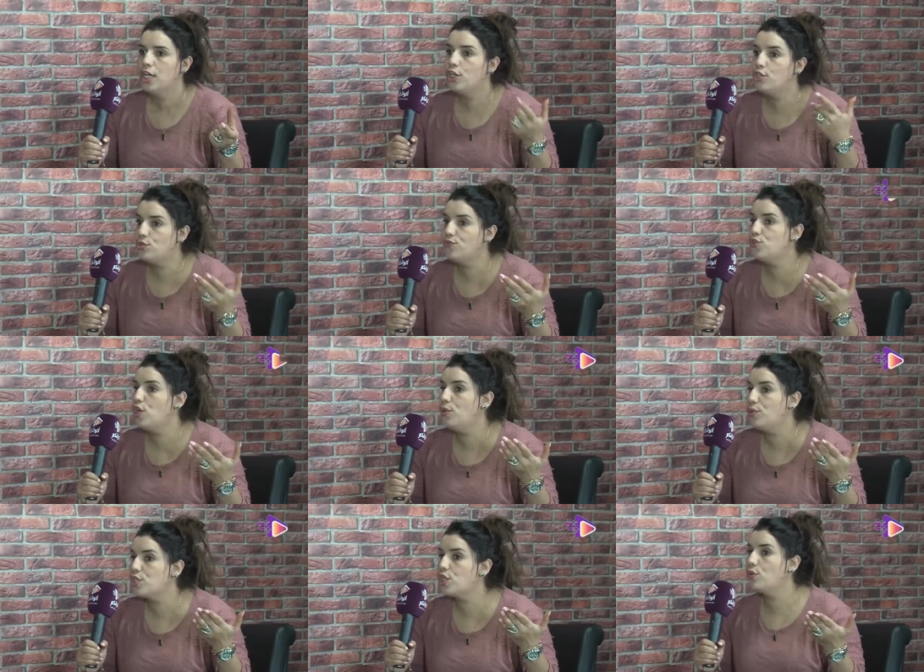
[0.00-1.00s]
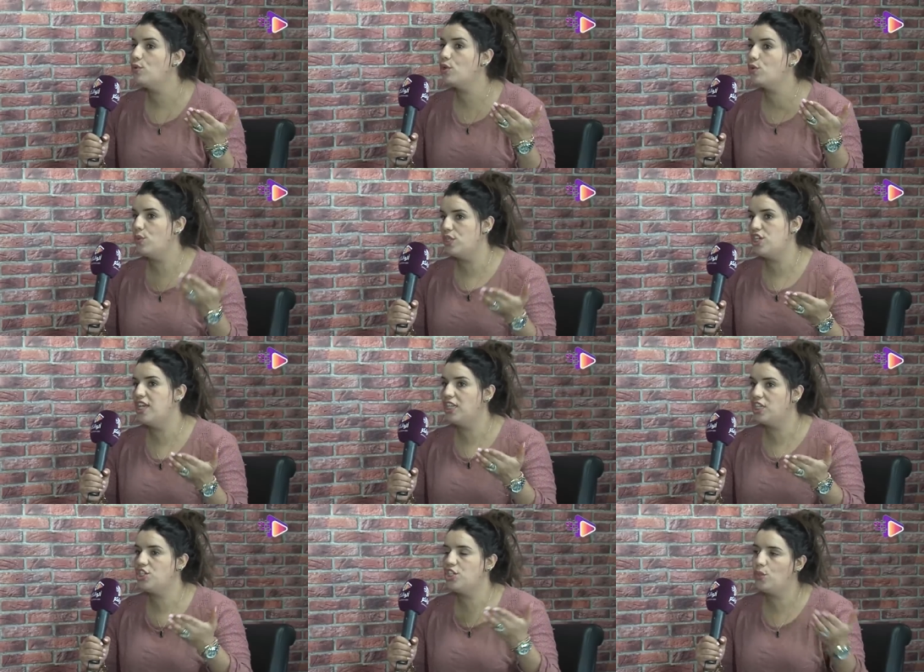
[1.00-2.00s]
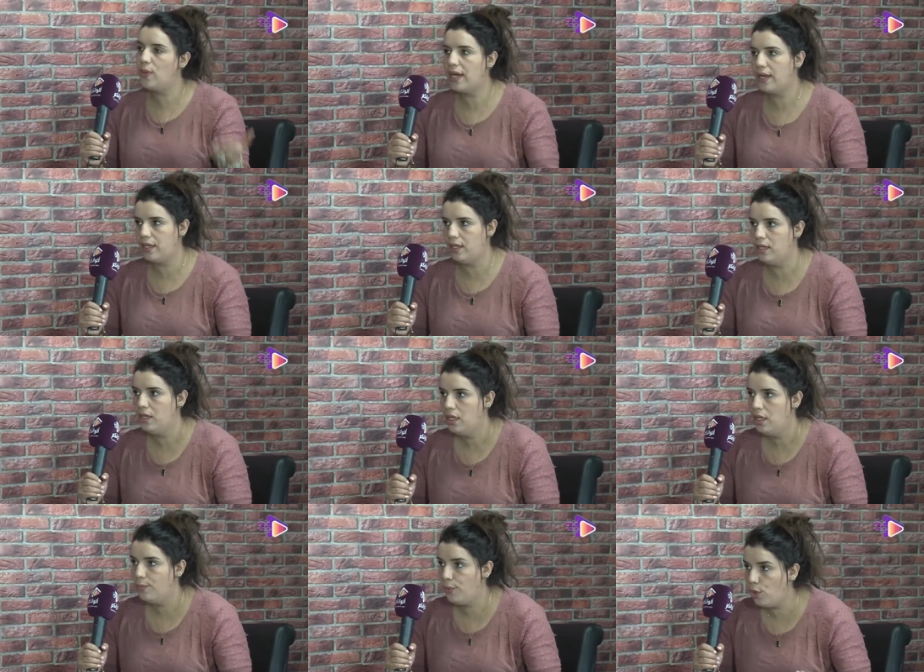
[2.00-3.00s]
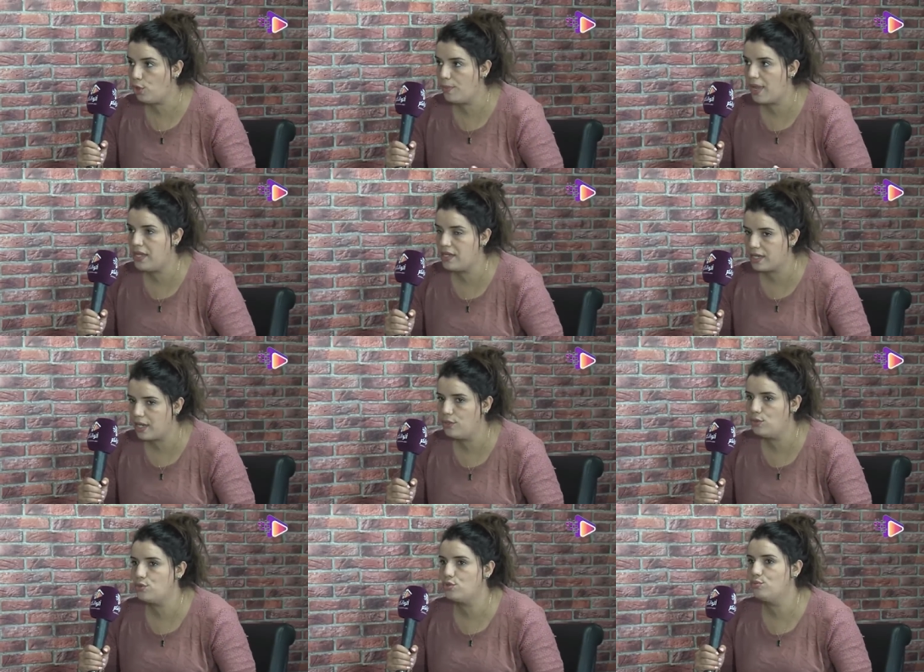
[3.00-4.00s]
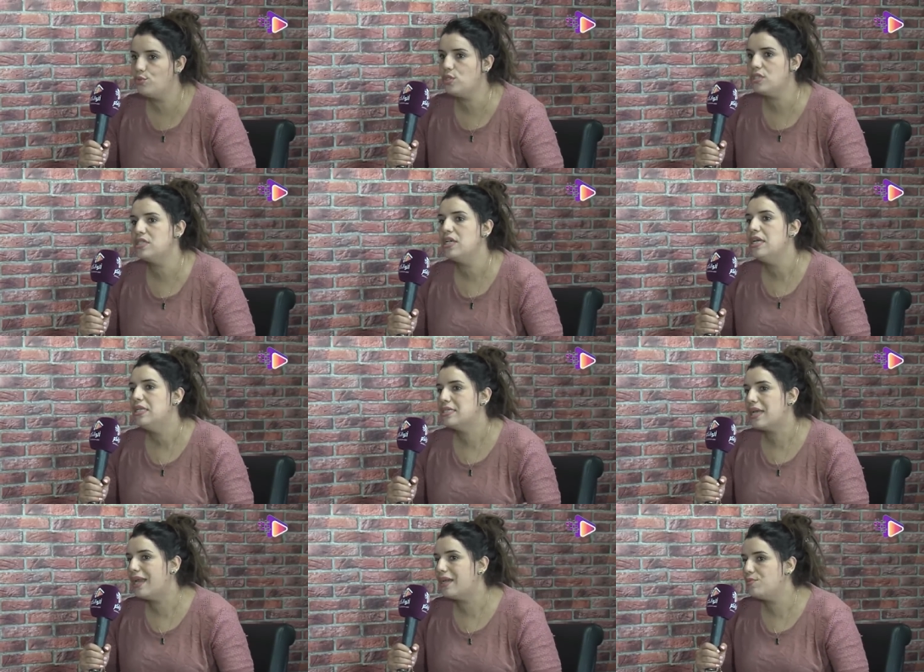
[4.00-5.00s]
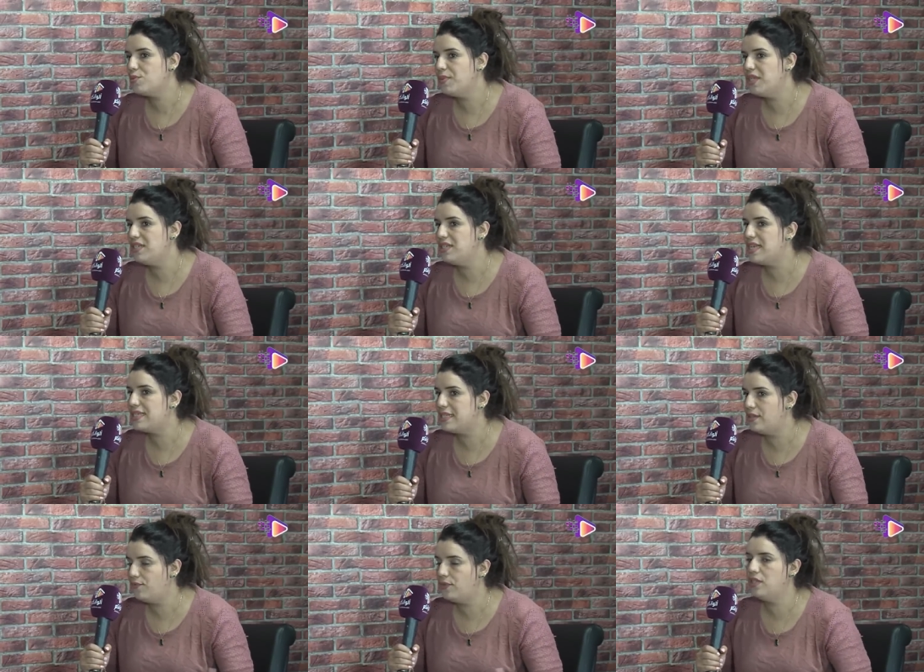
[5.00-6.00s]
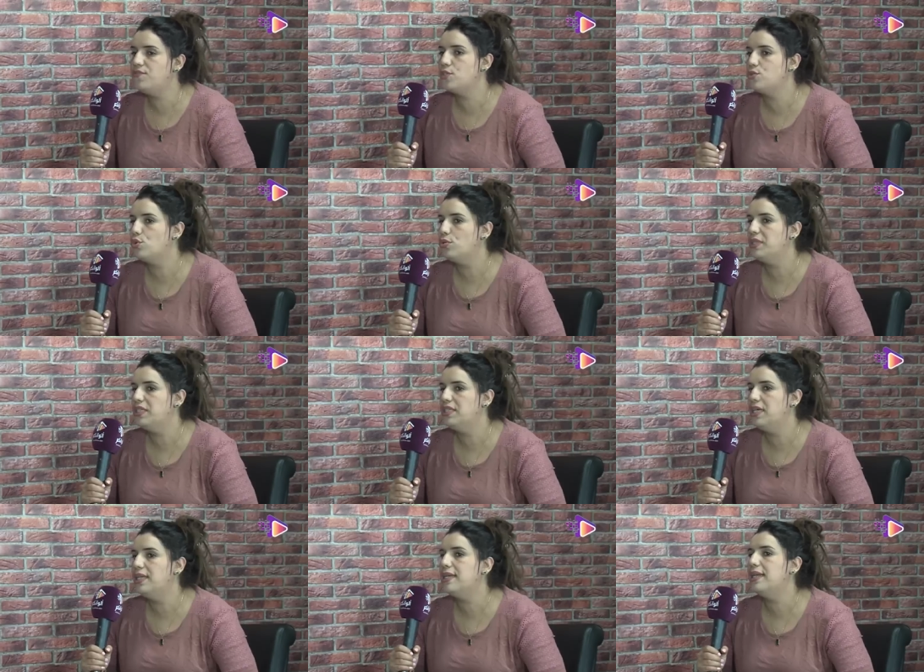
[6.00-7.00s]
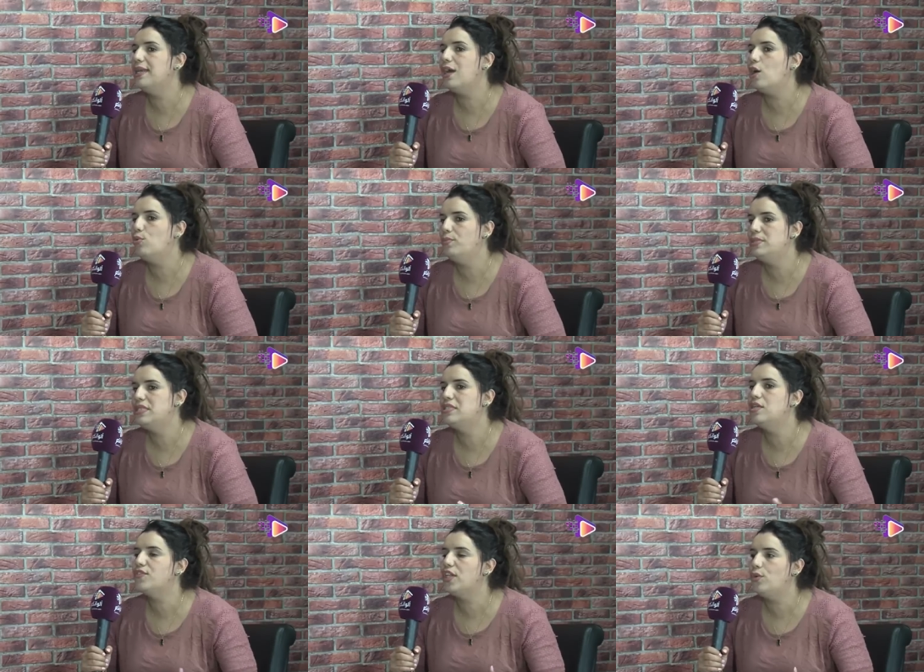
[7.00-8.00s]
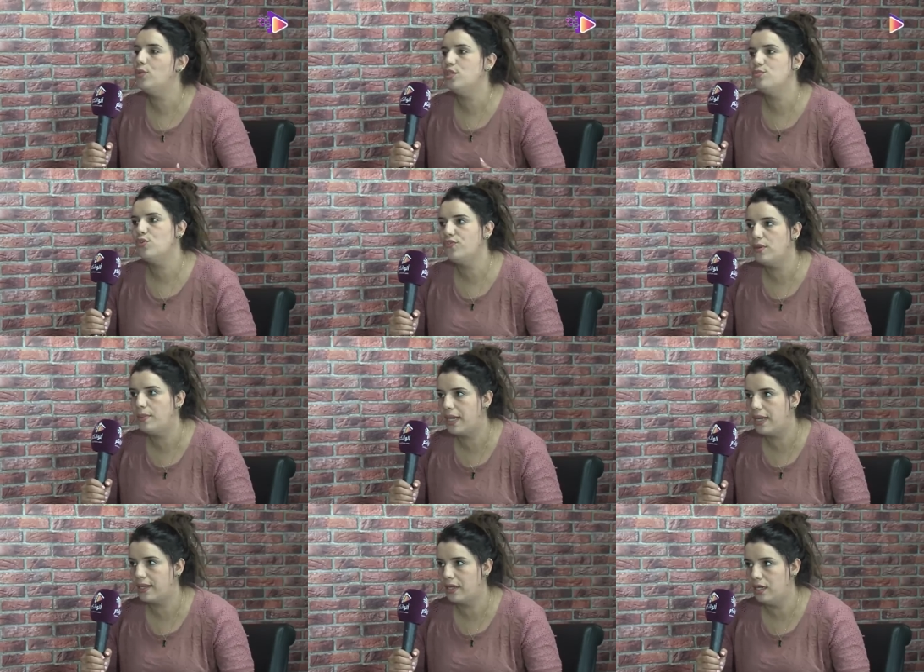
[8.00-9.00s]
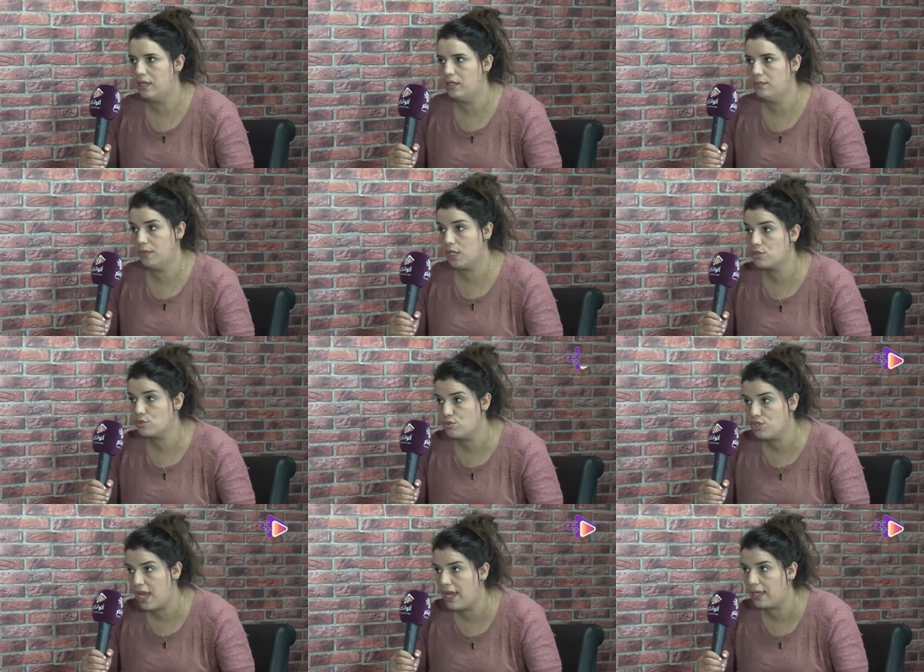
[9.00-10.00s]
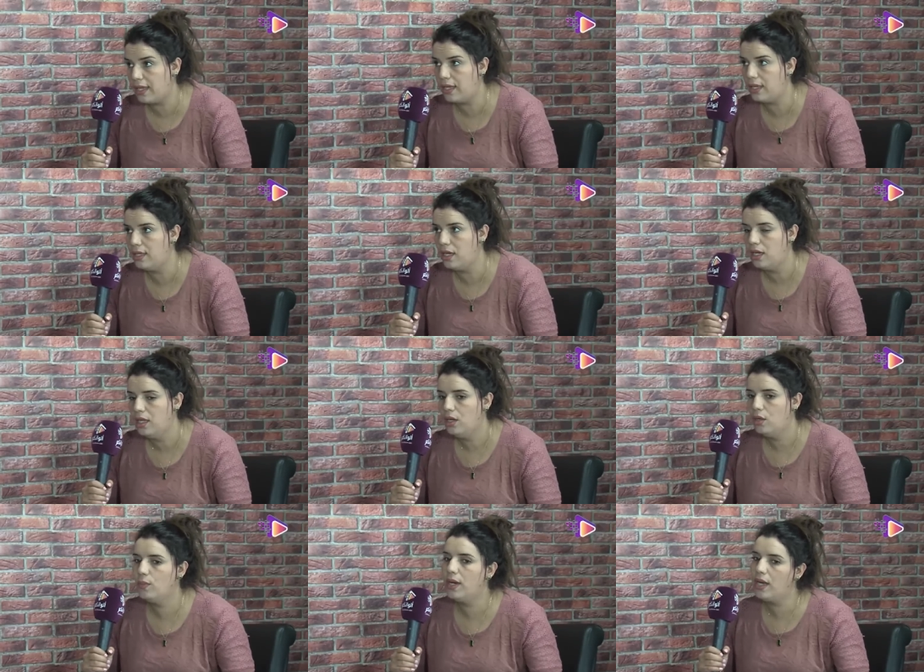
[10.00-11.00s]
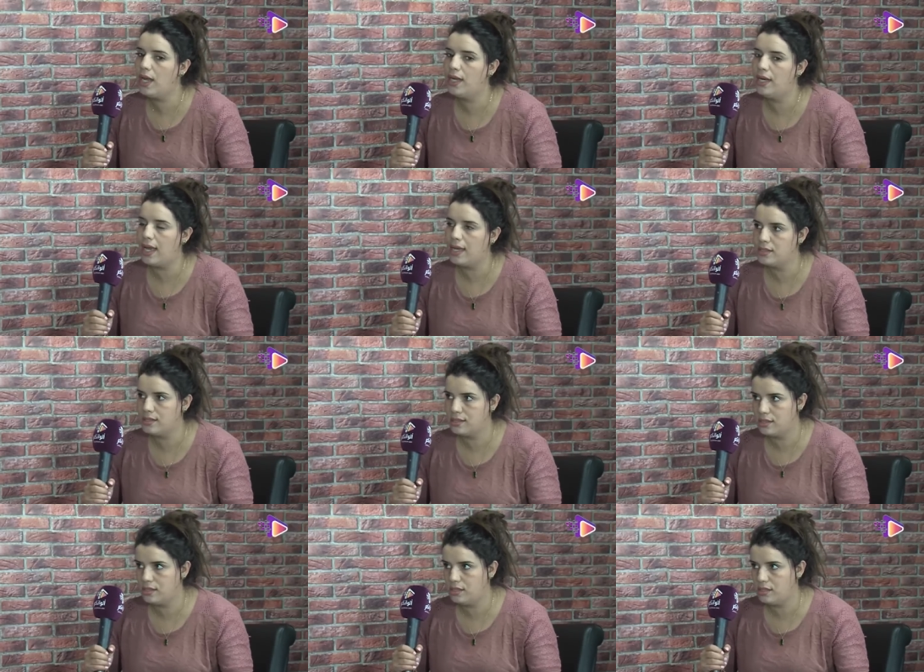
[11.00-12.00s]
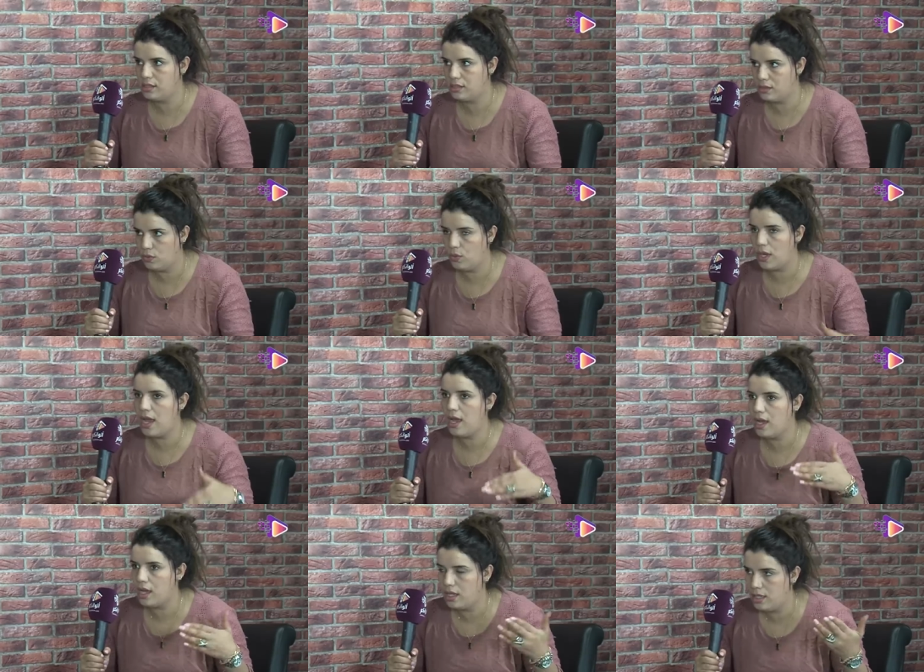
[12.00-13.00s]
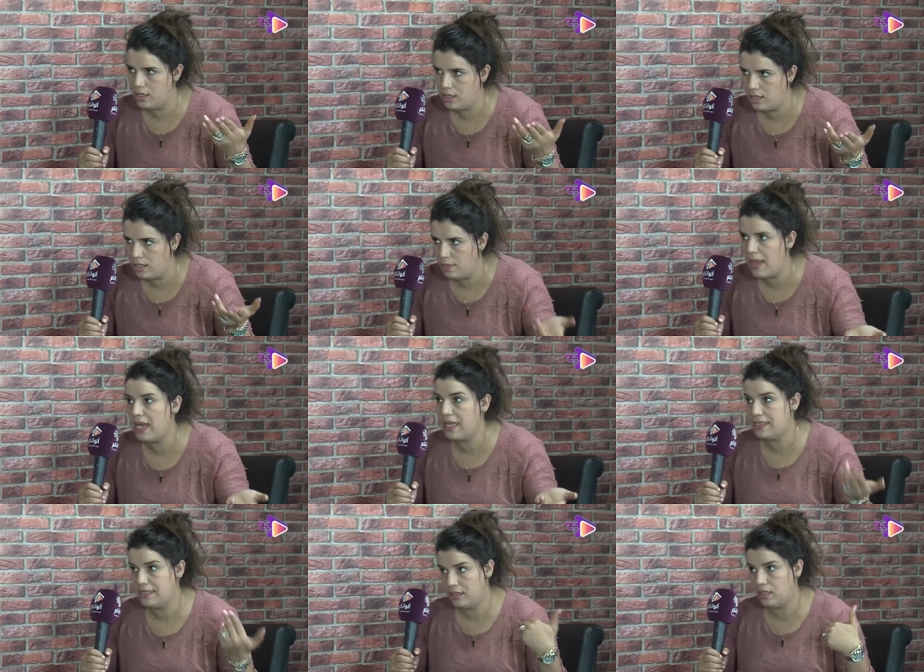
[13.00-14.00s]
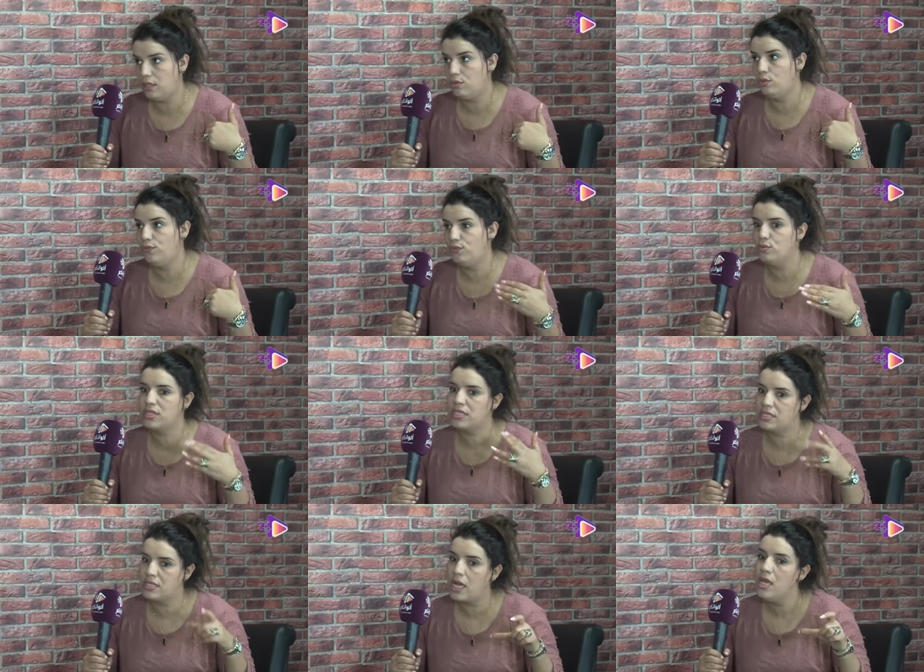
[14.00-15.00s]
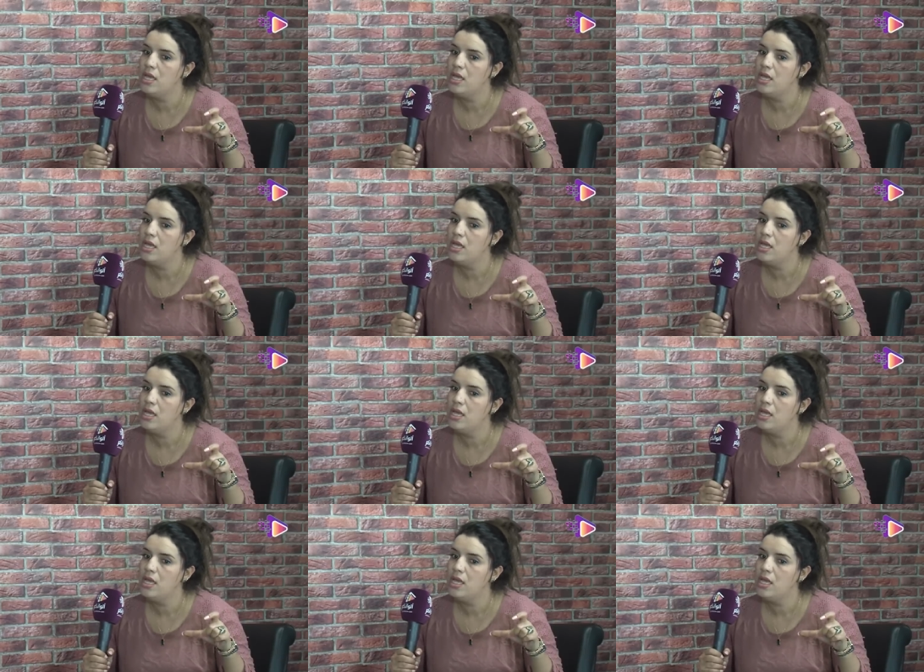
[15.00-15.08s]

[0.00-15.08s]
كيشوفوا شي حوايج كيقول لك واش هذاك الشيء واقع بحكم انا كيوتيوبرز تقربت من الناس اللي في نفس الدومين ديالي كنلقاو بزاف د الحوايج مفبركه ما كتكونش حقيقيه وراء الادسنس وراها آه، المال خصنا ندخلوا الفلوس خصنا